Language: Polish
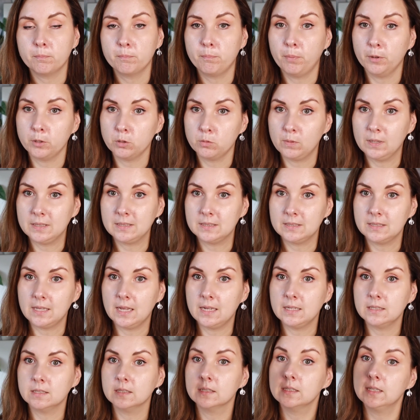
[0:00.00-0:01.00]
Podkład
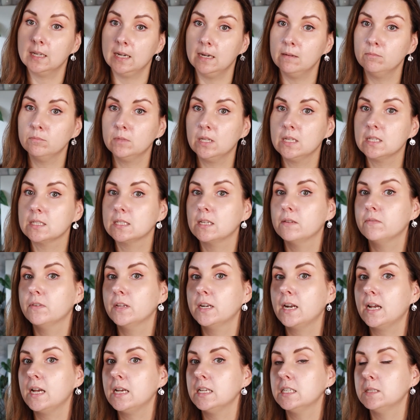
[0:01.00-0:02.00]
ten, krem ten
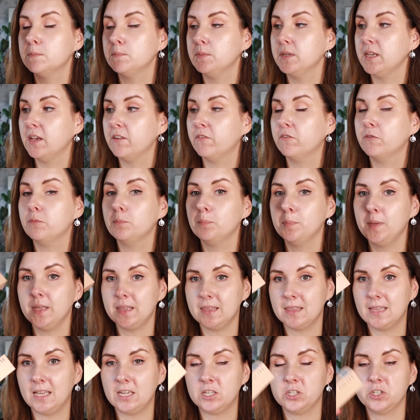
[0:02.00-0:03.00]
zawiera SPF
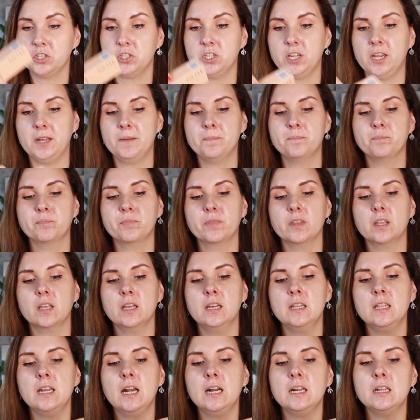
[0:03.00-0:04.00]
15.
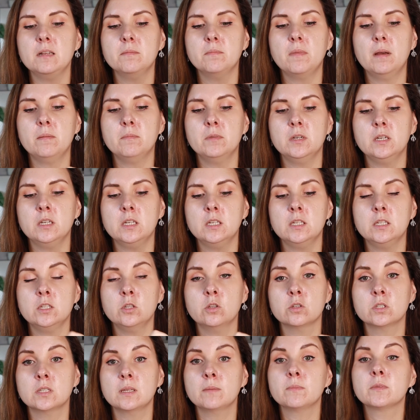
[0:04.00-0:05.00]
Generalnie mamy,
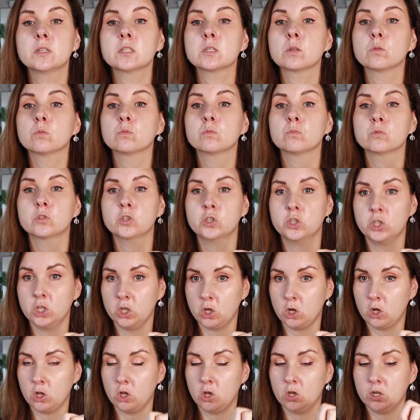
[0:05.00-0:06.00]
dostępne są trzy
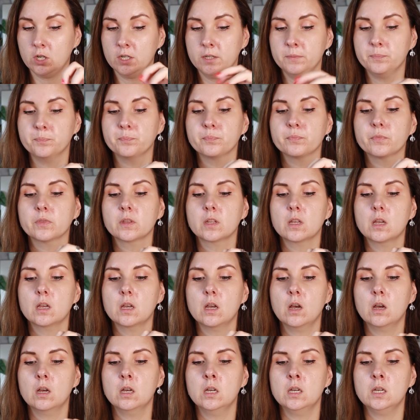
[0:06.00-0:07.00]
kolory.
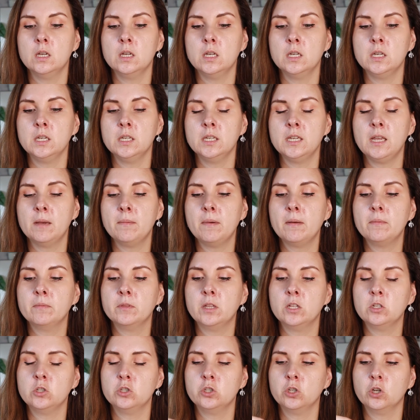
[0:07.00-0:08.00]
Ja mam
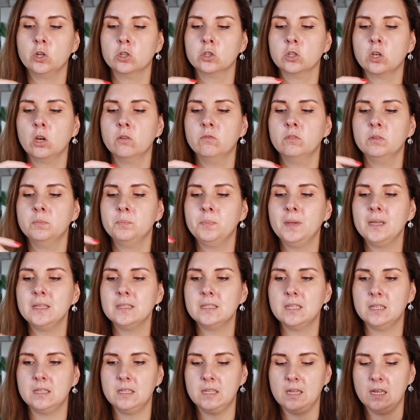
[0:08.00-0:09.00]
ten środkowy
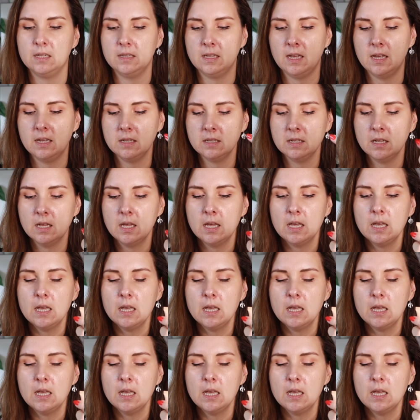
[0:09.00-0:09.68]
501,